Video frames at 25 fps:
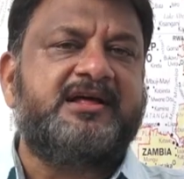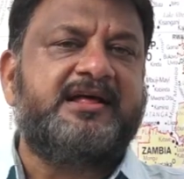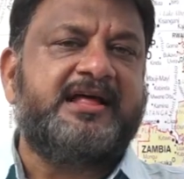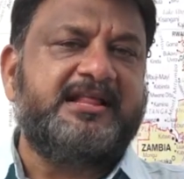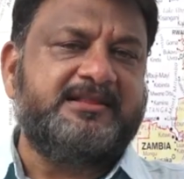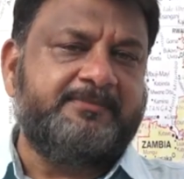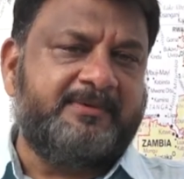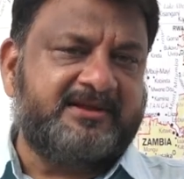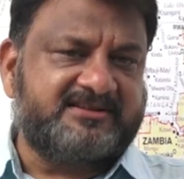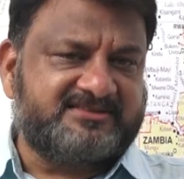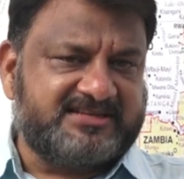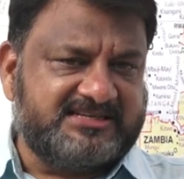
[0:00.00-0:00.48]
కూడా
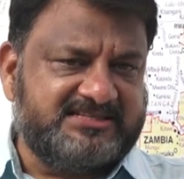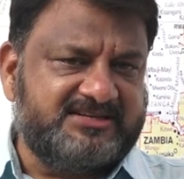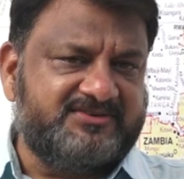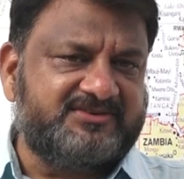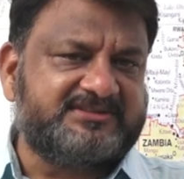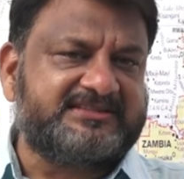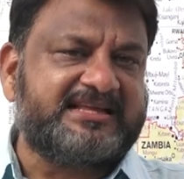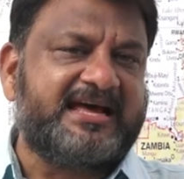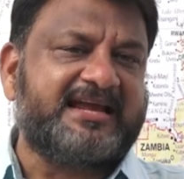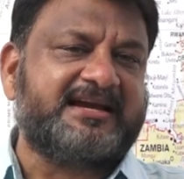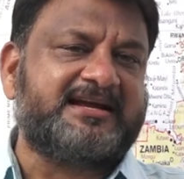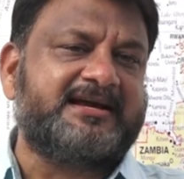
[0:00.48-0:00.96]
అది మన సజీవ
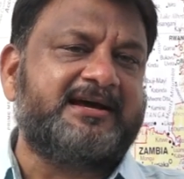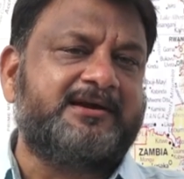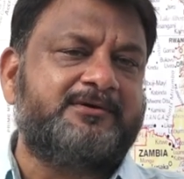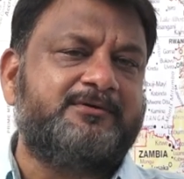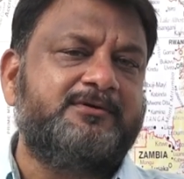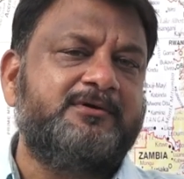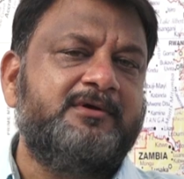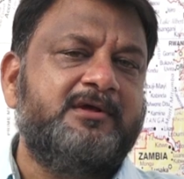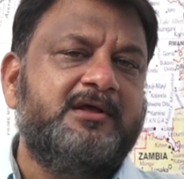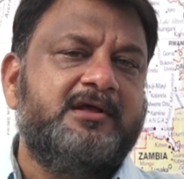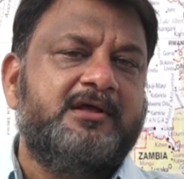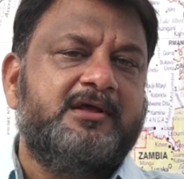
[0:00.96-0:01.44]

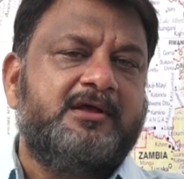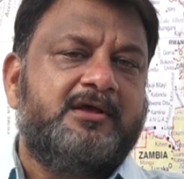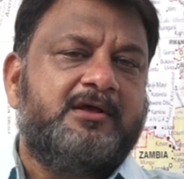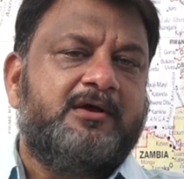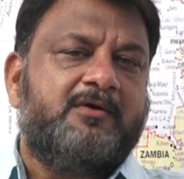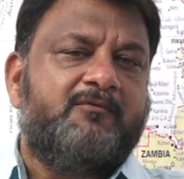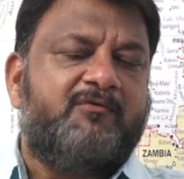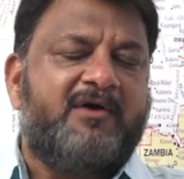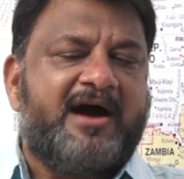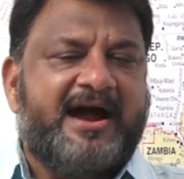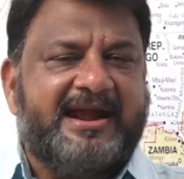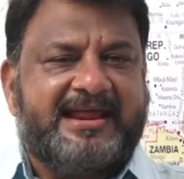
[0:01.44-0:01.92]
తార్కాణం
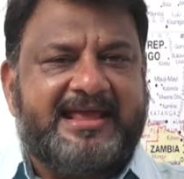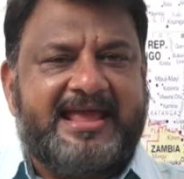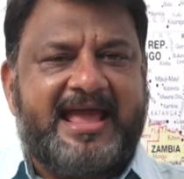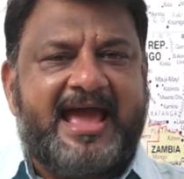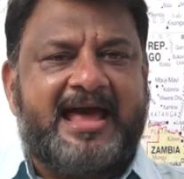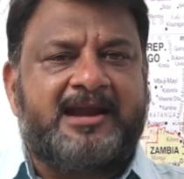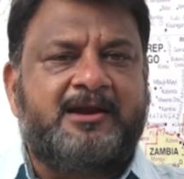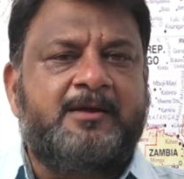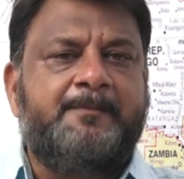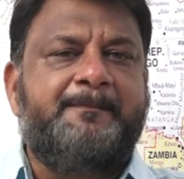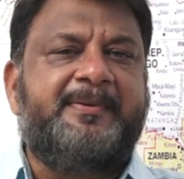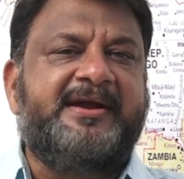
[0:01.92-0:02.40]
వాడికే
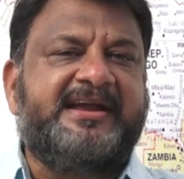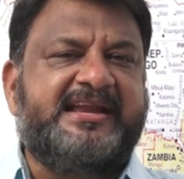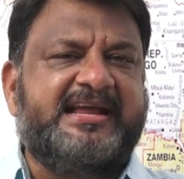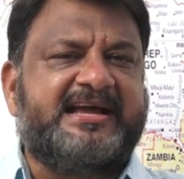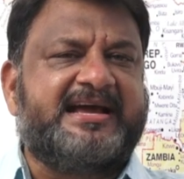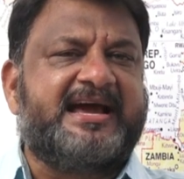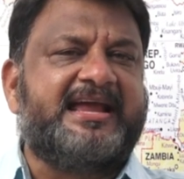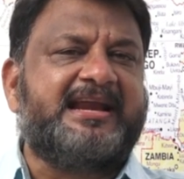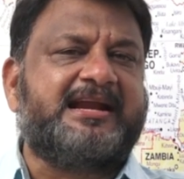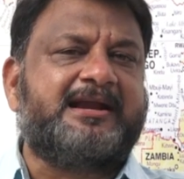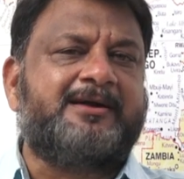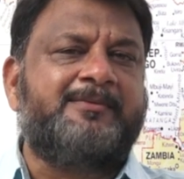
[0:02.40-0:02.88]
అన్నం పెట్టే
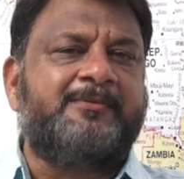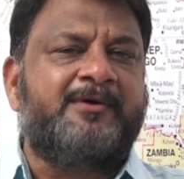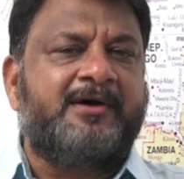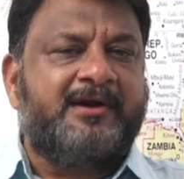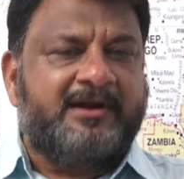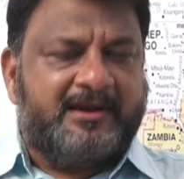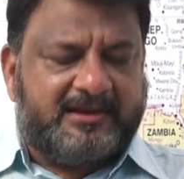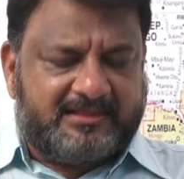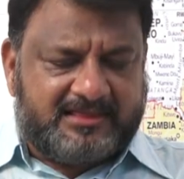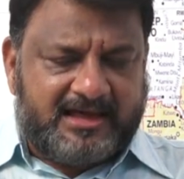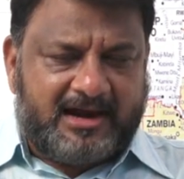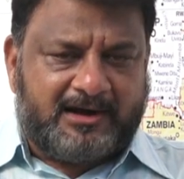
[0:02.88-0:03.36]
కార్యక్రమం
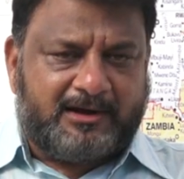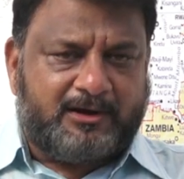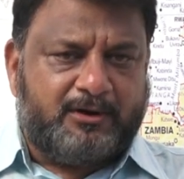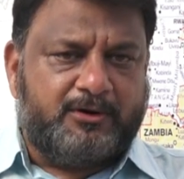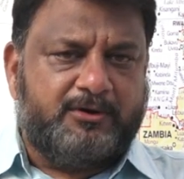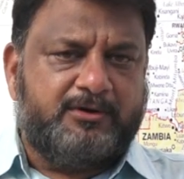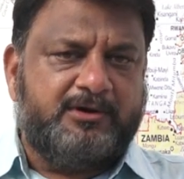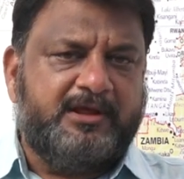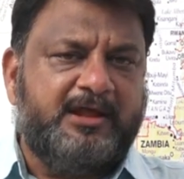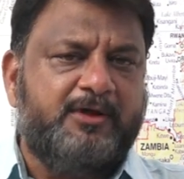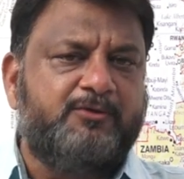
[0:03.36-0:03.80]
అన్న దాంట్లో